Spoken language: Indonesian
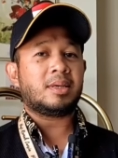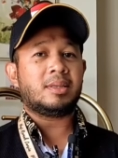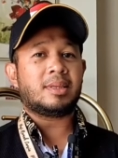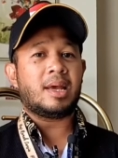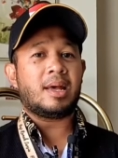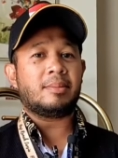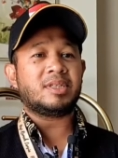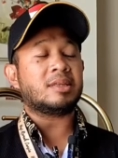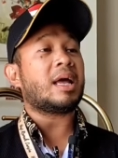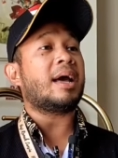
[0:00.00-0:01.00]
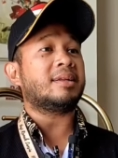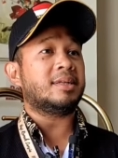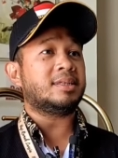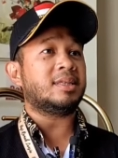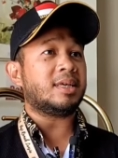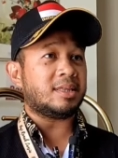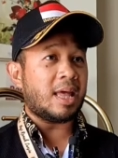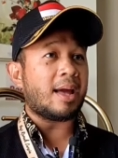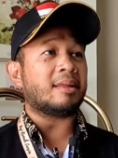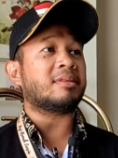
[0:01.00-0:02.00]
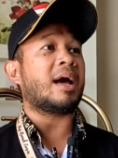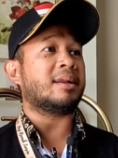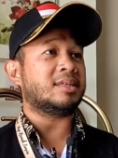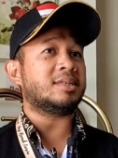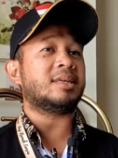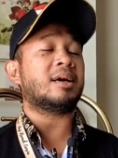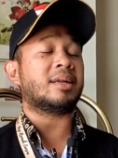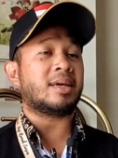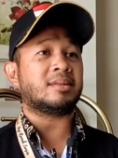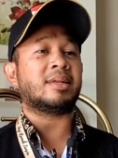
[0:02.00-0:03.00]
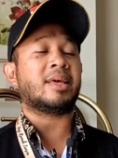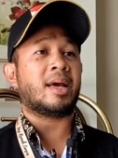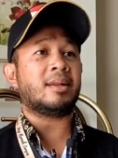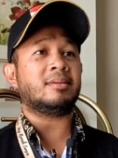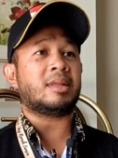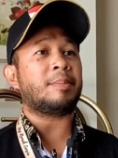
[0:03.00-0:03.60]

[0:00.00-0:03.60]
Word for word: kita bisa tangani di sini, kita akan tangani yang ringan-ringan.